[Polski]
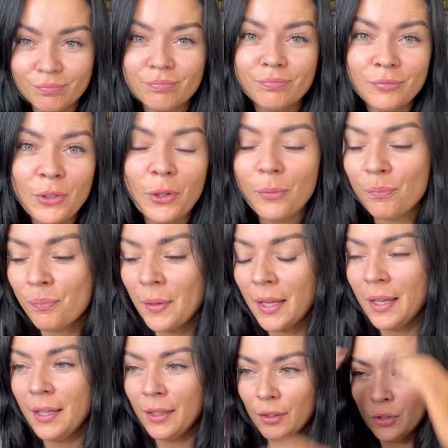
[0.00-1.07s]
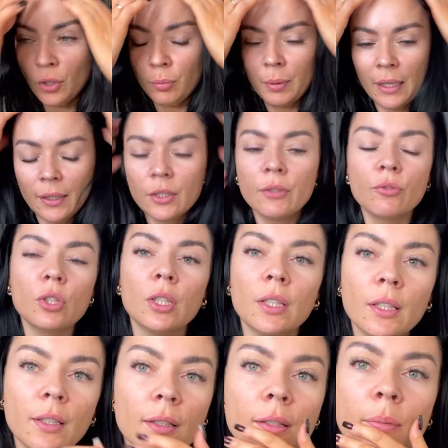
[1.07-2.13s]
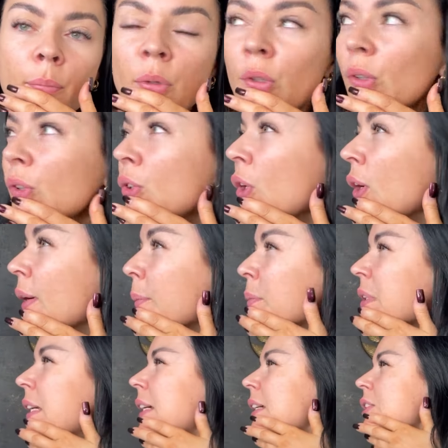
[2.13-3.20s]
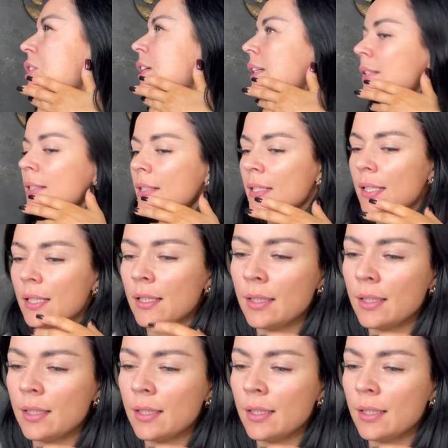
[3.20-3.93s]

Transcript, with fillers: No, dobra dziewczyny, e, bo trochę mnie czas